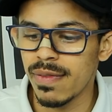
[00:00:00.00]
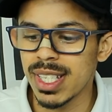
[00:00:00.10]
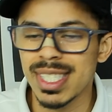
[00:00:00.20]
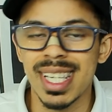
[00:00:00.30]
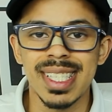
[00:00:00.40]

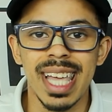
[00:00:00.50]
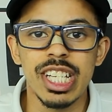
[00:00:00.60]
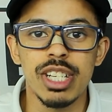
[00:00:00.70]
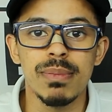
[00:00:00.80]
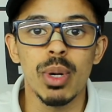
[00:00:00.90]
fiz
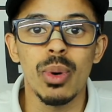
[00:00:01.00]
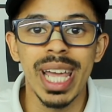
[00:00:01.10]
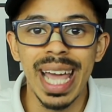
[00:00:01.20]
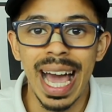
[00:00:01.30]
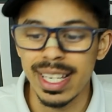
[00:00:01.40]
17 mil
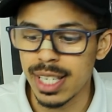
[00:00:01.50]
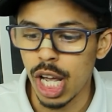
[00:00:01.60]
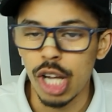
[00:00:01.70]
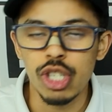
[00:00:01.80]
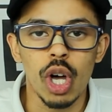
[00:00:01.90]
reais.
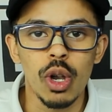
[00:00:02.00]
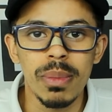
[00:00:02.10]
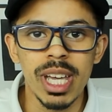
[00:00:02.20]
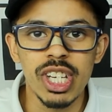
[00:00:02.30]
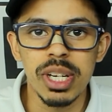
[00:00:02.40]
Só no
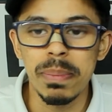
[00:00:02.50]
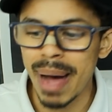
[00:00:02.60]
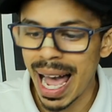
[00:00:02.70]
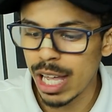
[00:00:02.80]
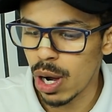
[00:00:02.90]
mês de
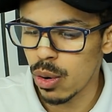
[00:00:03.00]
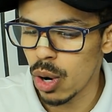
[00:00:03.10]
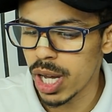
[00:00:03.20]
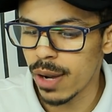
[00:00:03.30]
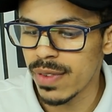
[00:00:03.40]
maio
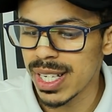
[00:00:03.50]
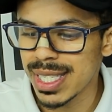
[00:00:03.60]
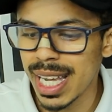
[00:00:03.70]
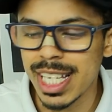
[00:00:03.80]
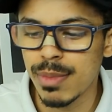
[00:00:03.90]
agora eu fiz
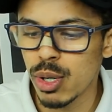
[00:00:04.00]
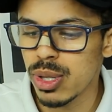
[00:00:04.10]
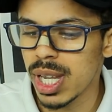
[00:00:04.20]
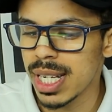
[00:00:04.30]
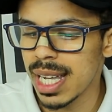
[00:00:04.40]

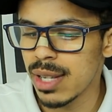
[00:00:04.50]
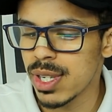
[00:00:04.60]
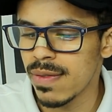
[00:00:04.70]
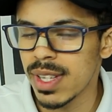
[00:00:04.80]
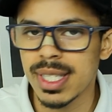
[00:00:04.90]

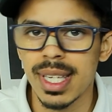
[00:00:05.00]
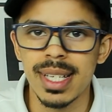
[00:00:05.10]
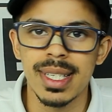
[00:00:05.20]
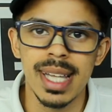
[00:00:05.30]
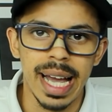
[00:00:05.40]

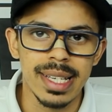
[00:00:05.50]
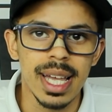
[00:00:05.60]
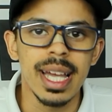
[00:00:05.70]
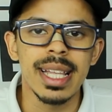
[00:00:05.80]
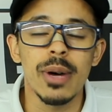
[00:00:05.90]
6.326
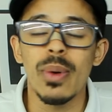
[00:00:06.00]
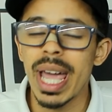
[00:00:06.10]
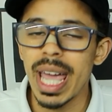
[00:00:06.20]
reais. Então